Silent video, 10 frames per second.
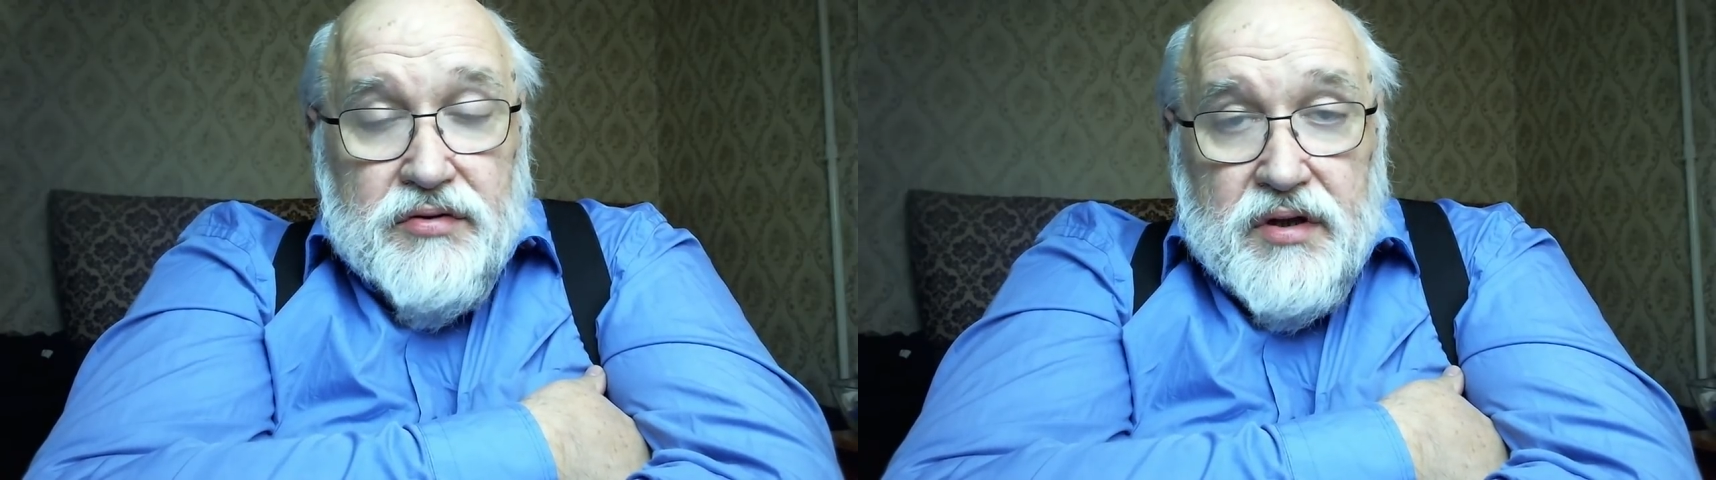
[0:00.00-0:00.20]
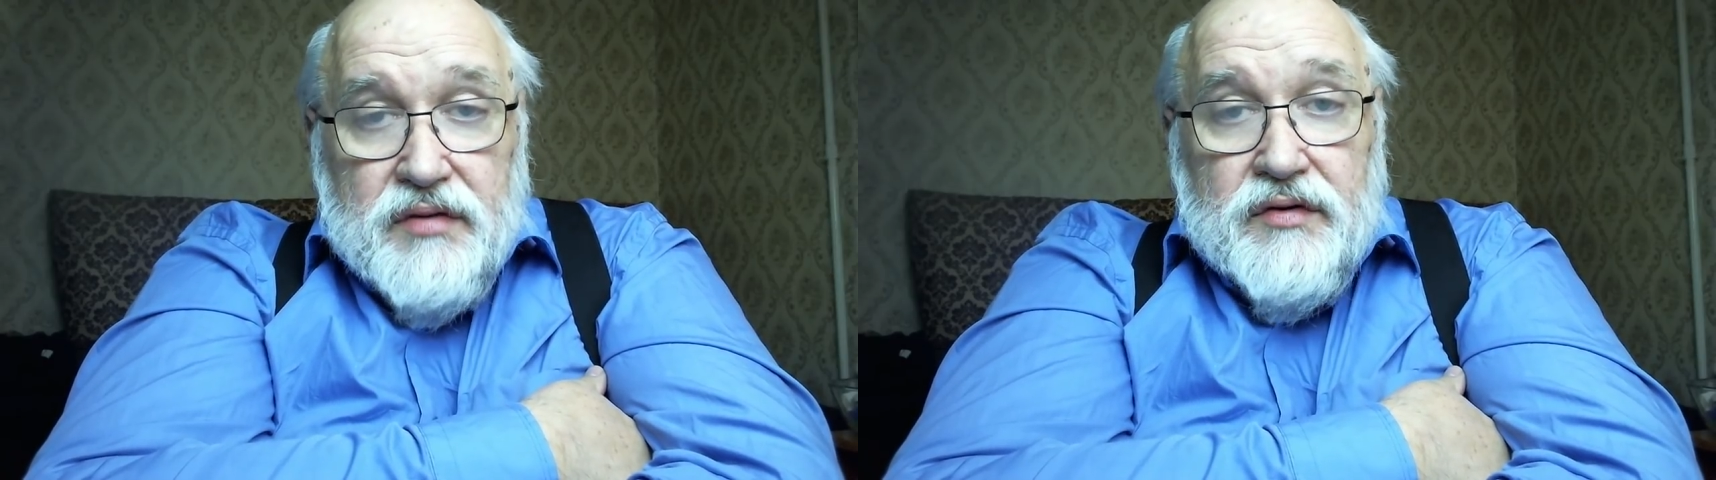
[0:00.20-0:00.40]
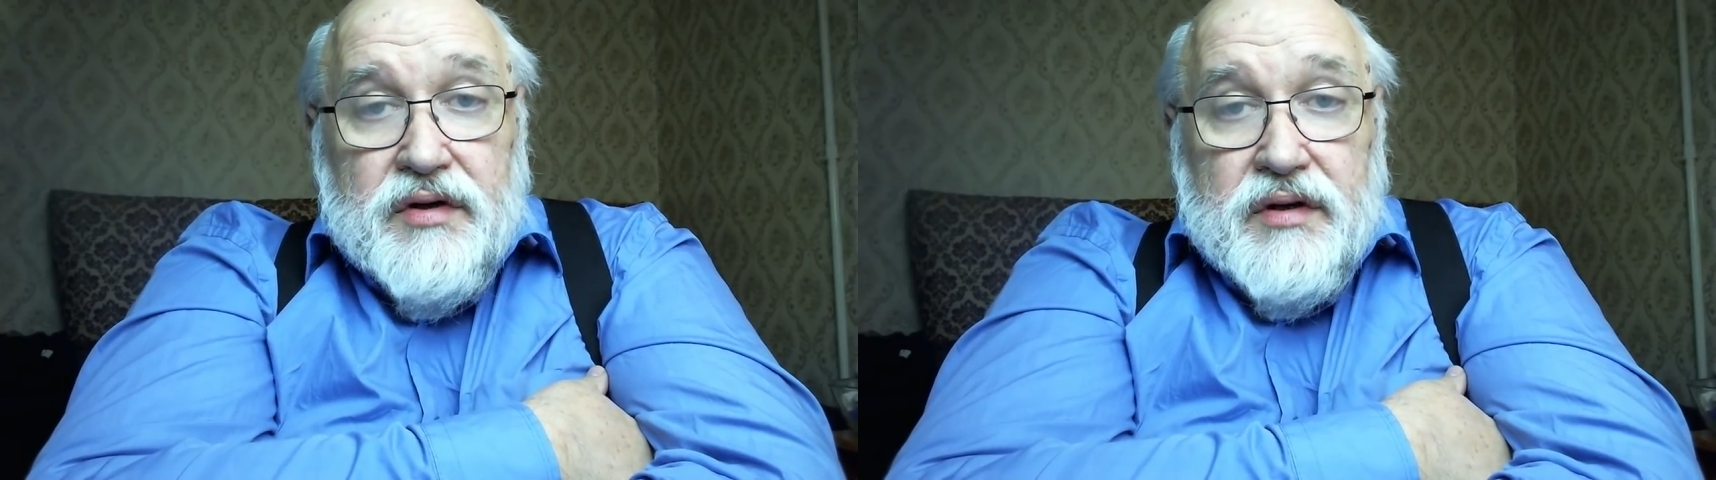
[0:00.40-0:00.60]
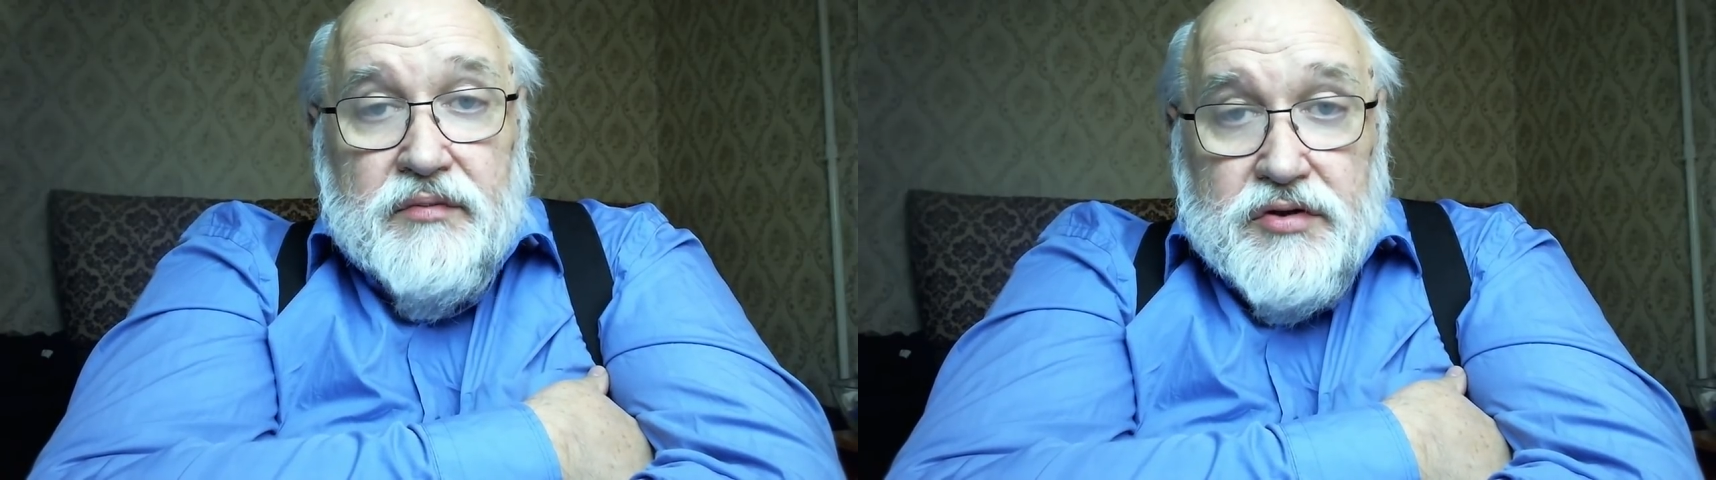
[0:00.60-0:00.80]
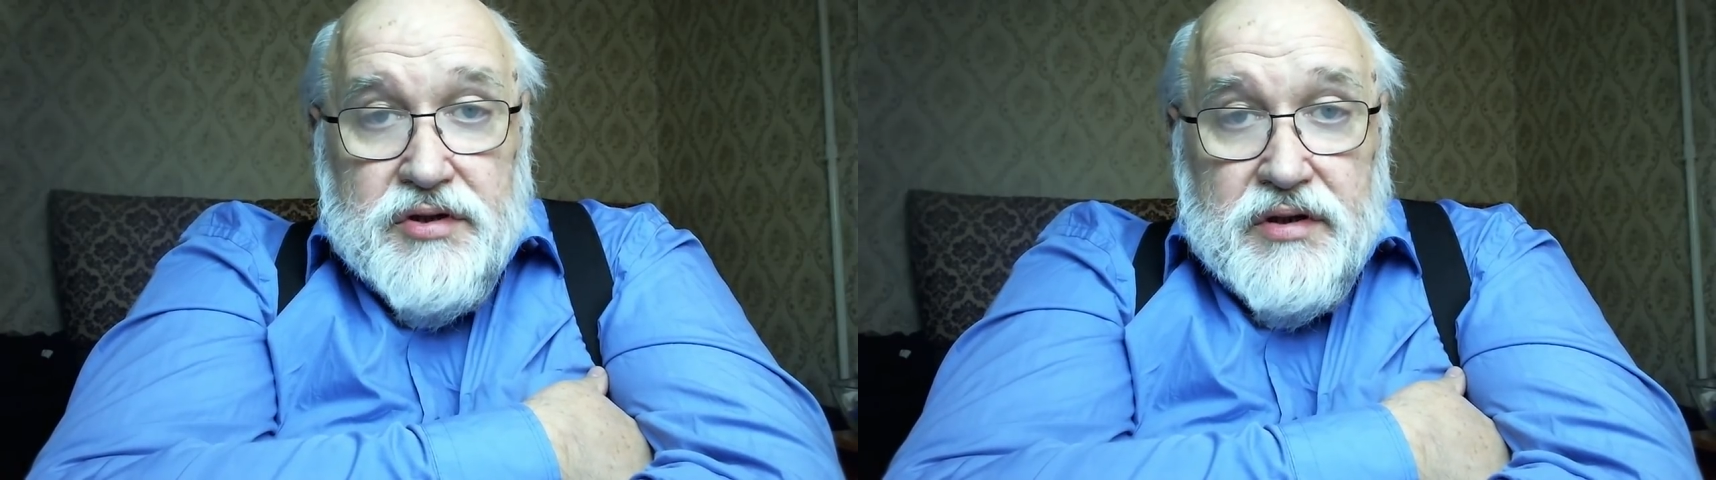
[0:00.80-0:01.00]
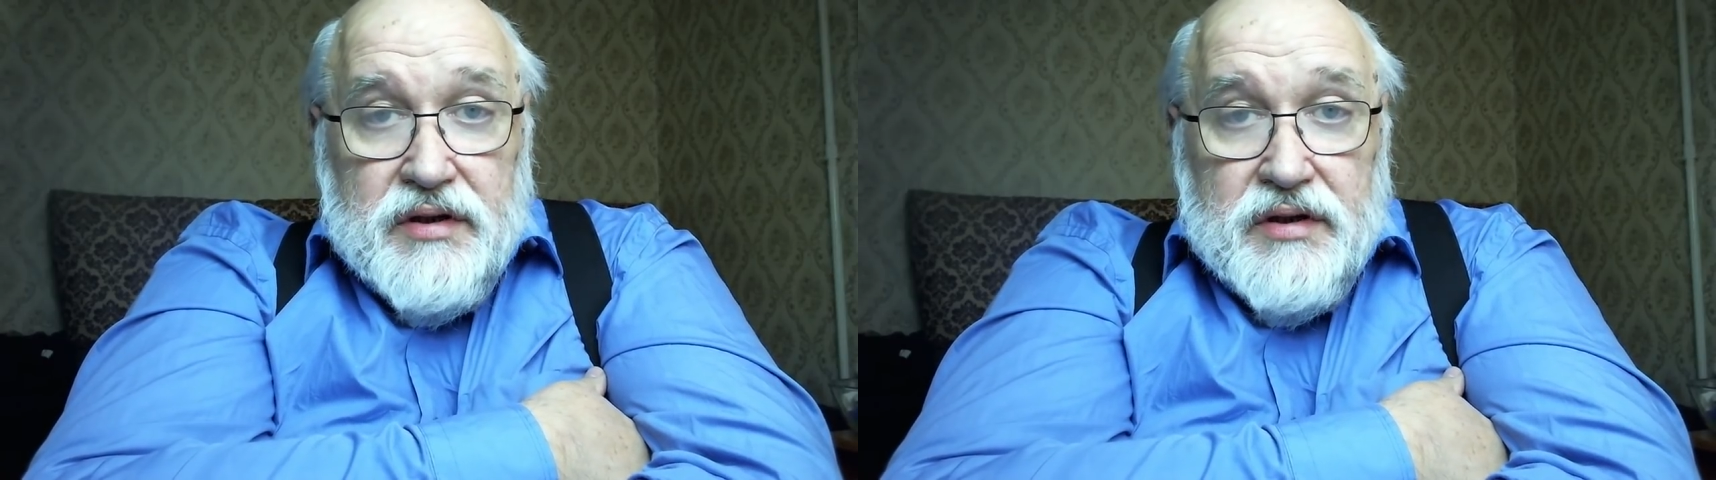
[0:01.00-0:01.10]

он его и может,